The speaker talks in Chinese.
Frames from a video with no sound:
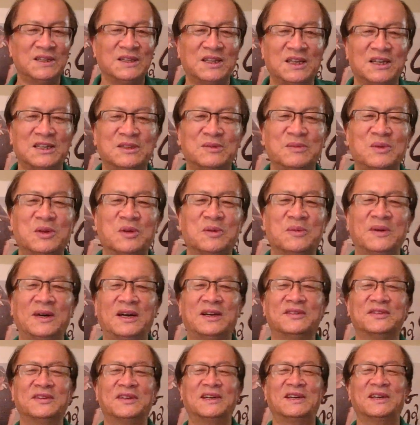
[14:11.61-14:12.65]
但是没有
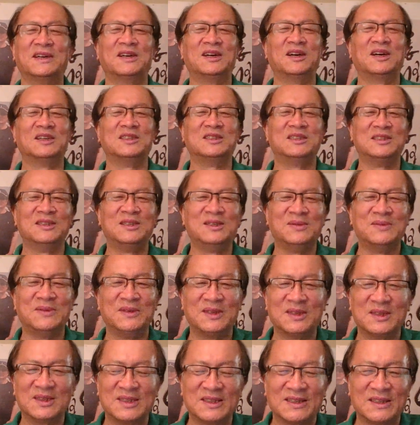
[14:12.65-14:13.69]
办法啊，习近
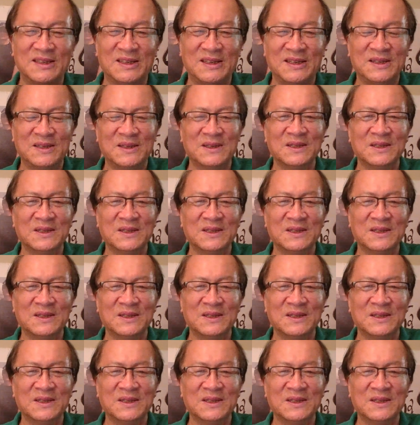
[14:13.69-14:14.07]
平是